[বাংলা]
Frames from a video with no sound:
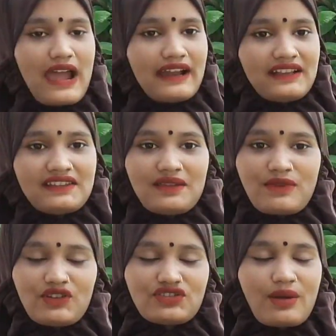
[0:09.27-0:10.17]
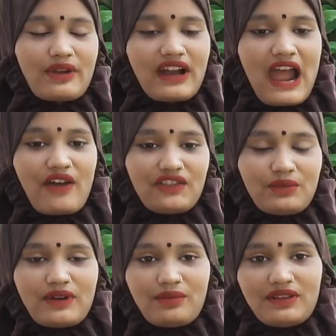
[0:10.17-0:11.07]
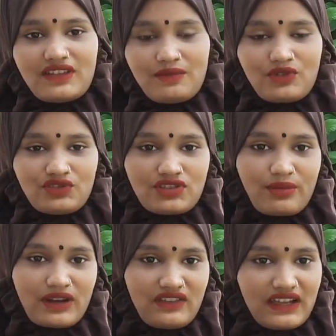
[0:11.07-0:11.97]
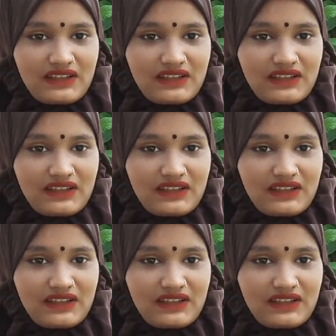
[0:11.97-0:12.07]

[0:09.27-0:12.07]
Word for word: লাগে না যেই মানুষ আমার খাওয়াইতে পারবে যেই মানুষ আমার